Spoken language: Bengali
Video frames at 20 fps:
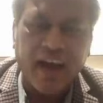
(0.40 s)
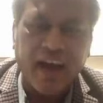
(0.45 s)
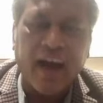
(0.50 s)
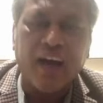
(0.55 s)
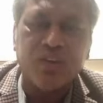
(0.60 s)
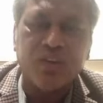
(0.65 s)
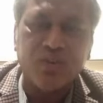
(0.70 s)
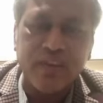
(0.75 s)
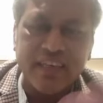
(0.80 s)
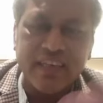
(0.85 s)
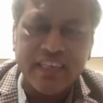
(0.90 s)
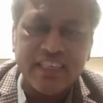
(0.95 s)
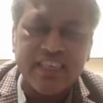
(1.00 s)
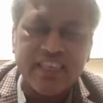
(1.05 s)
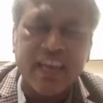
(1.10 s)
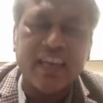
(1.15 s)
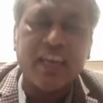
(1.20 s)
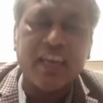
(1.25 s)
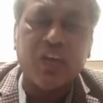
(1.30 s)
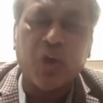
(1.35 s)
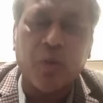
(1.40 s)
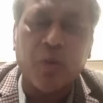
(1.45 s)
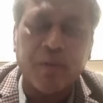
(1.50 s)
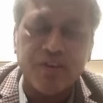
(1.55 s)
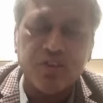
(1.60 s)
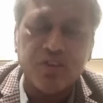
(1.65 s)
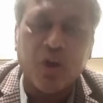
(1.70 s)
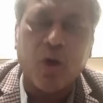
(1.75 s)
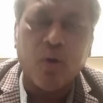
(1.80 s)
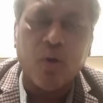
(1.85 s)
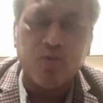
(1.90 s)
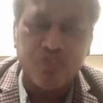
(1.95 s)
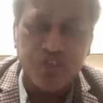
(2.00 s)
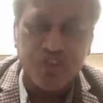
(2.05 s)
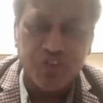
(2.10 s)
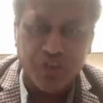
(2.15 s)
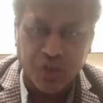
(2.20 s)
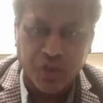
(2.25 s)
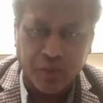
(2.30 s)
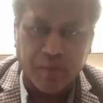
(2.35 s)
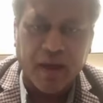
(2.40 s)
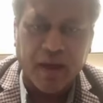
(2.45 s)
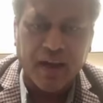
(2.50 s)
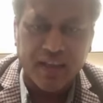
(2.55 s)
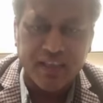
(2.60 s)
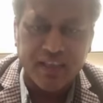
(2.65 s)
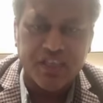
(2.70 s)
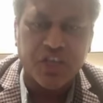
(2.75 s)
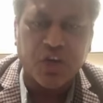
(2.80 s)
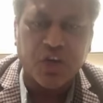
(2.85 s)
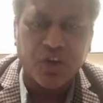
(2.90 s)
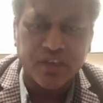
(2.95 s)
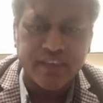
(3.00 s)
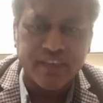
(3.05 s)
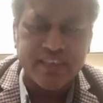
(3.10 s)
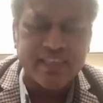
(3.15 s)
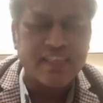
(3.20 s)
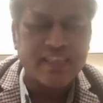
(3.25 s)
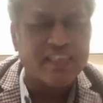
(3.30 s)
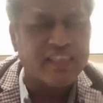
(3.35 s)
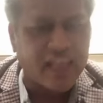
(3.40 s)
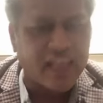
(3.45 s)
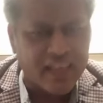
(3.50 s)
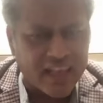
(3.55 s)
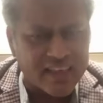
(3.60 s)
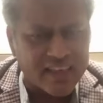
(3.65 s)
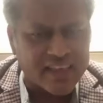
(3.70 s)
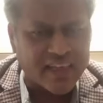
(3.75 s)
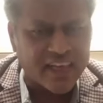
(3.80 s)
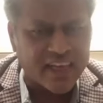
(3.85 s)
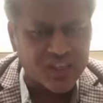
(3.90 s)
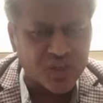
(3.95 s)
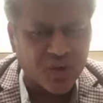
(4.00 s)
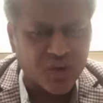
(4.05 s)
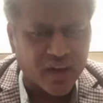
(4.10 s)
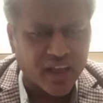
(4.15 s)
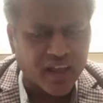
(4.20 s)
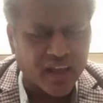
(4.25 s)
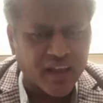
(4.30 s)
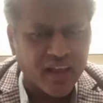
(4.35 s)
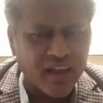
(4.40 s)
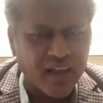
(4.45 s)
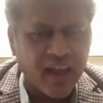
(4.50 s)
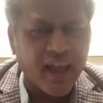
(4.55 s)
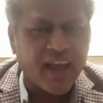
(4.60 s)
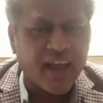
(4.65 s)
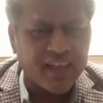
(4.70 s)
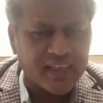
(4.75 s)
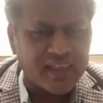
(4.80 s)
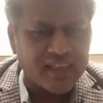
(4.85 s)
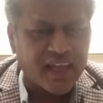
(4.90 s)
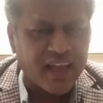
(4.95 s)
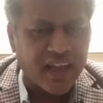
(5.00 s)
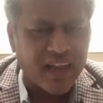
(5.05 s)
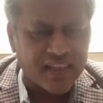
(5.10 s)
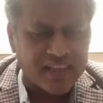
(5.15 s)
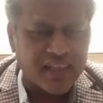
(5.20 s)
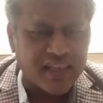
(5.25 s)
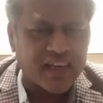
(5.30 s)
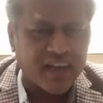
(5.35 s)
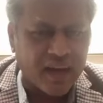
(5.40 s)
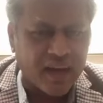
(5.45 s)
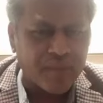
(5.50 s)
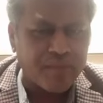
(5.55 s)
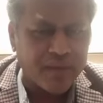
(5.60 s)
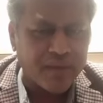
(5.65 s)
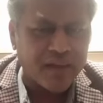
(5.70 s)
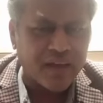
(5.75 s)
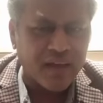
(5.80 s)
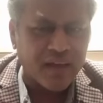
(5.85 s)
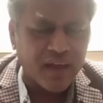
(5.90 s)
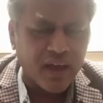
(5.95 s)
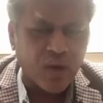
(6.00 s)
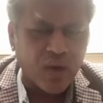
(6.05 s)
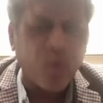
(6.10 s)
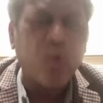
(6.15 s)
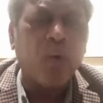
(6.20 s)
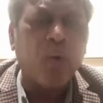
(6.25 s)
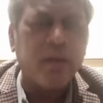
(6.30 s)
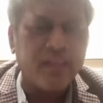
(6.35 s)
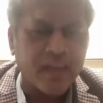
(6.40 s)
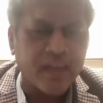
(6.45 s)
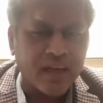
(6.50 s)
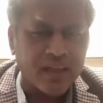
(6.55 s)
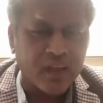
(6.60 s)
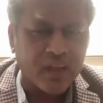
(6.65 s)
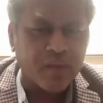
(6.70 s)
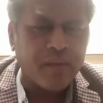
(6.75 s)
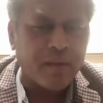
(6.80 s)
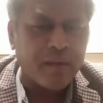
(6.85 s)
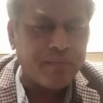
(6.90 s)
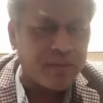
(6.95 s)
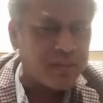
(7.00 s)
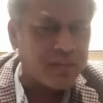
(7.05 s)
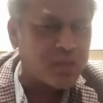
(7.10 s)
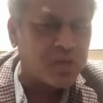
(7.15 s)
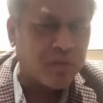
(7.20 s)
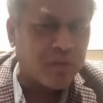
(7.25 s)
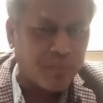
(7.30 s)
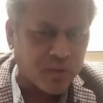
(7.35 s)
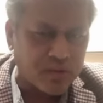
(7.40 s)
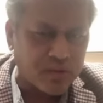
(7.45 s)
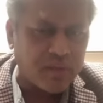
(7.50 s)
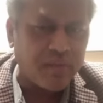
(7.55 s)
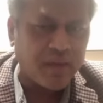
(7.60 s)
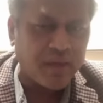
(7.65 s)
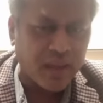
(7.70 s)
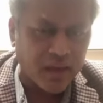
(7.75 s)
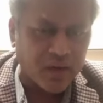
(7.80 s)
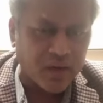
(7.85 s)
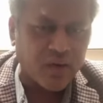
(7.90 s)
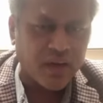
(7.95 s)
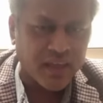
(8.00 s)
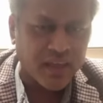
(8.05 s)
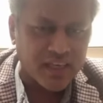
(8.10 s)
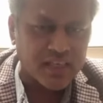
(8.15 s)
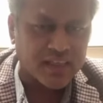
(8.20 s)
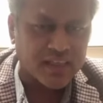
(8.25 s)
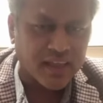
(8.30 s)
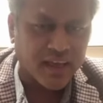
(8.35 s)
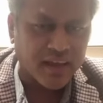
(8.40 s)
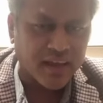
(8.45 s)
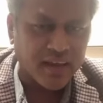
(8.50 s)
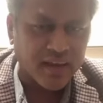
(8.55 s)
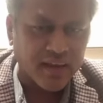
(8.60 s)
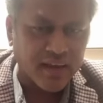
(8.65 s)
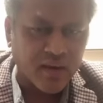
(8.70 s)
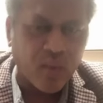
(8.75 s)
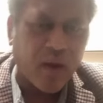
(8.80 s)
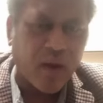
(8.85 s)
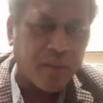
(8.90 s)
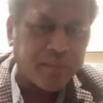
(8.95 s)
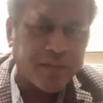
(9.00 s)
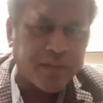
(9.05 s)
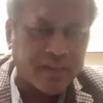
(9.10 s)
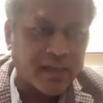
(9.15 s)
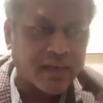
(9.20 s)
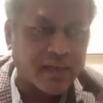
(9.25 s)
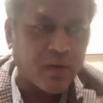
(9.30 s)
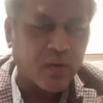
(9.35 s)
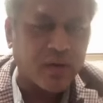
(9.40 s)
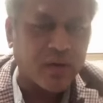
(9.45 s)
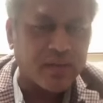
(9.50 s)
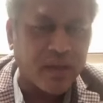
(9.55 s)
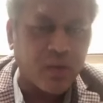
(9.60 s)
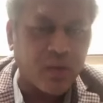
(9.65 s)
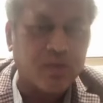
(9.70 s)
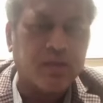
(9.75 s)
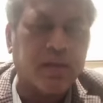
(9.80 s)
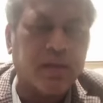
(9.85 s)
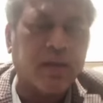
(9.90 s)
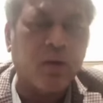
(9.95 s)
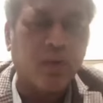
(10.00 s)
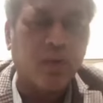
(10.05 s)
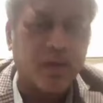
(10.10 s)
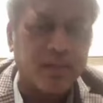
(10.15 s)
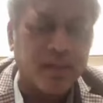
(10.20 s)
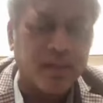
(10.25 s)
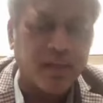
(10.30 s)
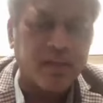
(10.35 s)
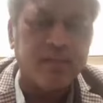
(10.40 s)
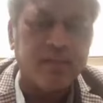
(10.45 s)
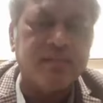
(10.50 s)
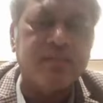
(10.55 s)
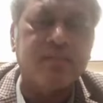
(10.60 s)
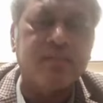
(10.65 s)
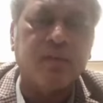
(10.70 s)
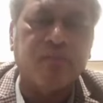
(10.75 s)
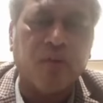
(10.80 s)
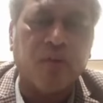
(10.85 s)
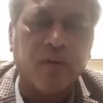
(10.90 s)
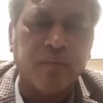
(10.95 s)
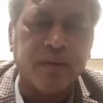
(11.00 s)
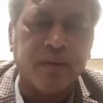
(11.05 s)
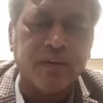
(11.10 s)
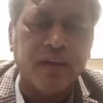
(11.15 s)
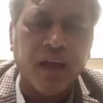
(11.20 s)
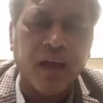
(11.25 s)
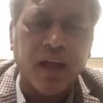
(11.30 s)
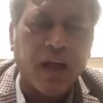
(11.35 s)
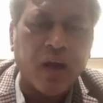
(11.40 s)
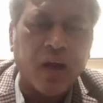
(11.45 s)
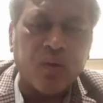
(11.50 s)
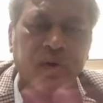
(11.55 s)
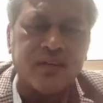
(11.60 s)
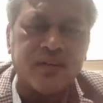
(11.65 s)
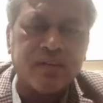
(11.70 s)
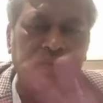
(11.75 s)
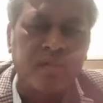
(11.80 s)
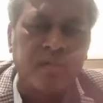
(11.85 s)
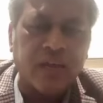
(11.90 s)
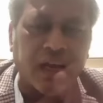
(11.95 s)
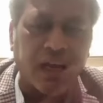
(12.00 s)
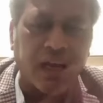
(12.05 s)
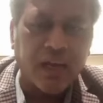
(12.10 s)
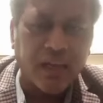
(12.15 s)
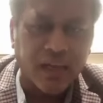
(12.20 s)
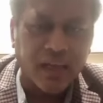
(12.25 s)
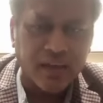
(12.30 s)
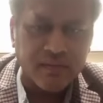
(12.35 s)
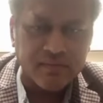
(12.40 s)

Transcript: আসলে এটা চেক ই কমার্স হওয়া উচিত ছিল বাংলাদেশের কন্টেস্টে যে দালাল যে কাজ করে এই যে দালালের ছেলেটা রাব্বি ও কই থেকে দেয় বাপদাতা সম্পত্তি বিক্রি করে নিয়ে এসে দেয় ও আপনার টাকা ওকে দেয় ওর টাকা ওকে দেয় দিস ইজ দ্য ফরমেট কারো কাছে কোনো টাকা নেই